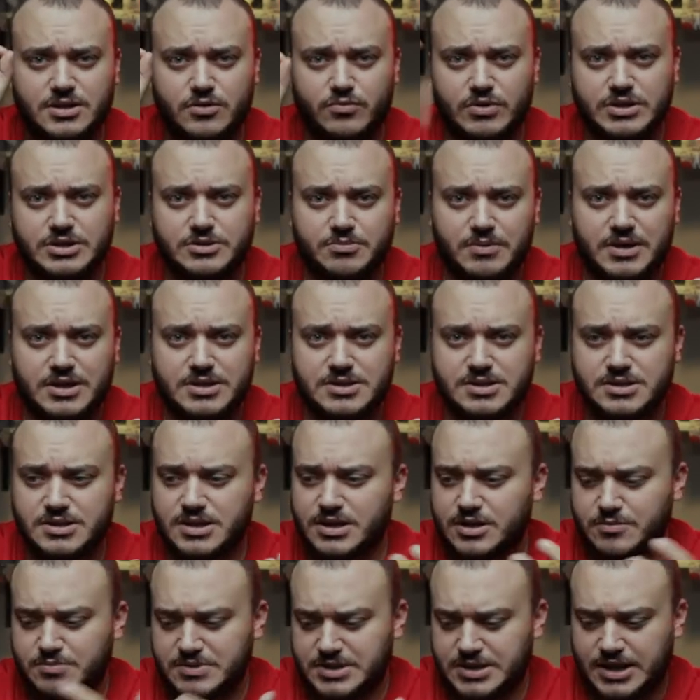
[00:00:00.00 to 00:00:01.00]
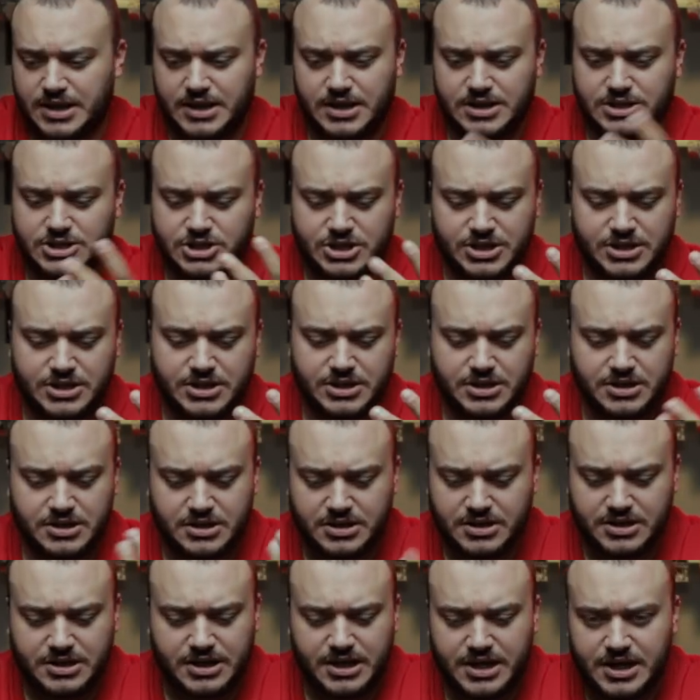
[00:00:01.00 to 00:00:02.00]
الوايت بالانس نكبس على
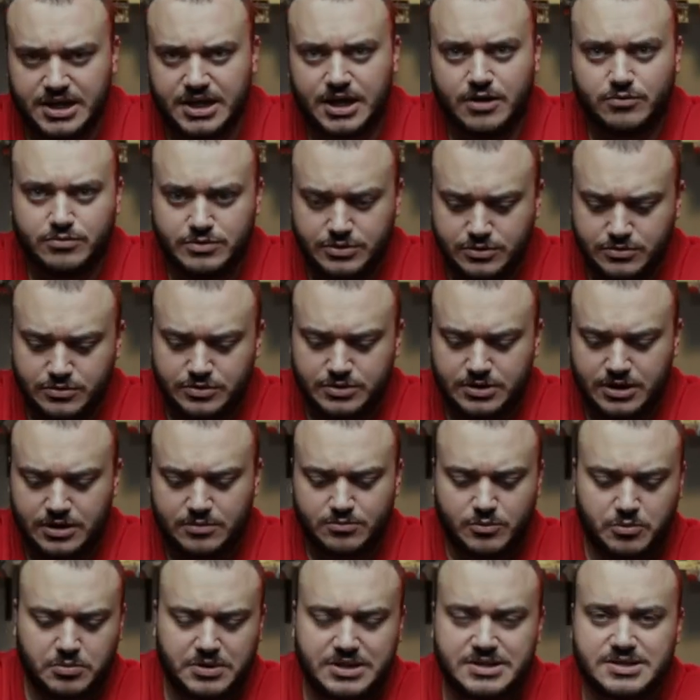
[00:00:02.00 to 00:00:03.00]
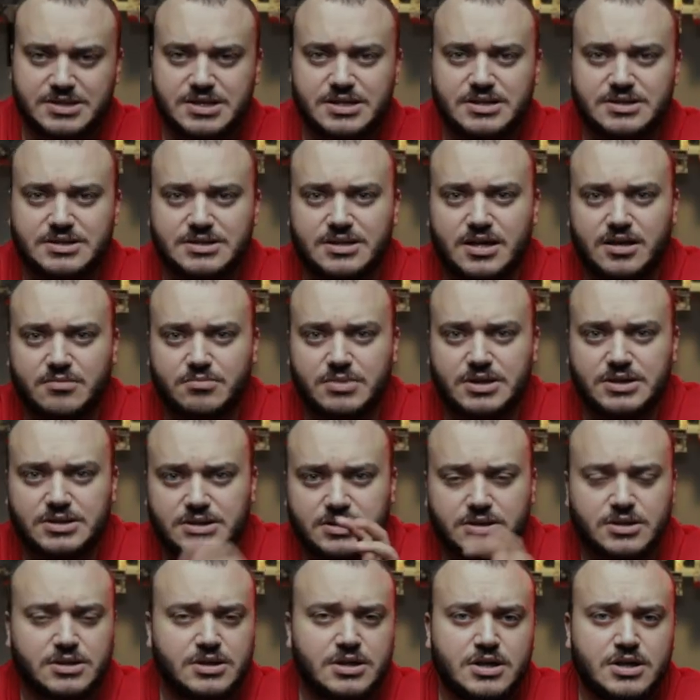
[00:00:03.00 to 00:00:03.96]
شيء جراي او نيوترال ممكن زي التابلت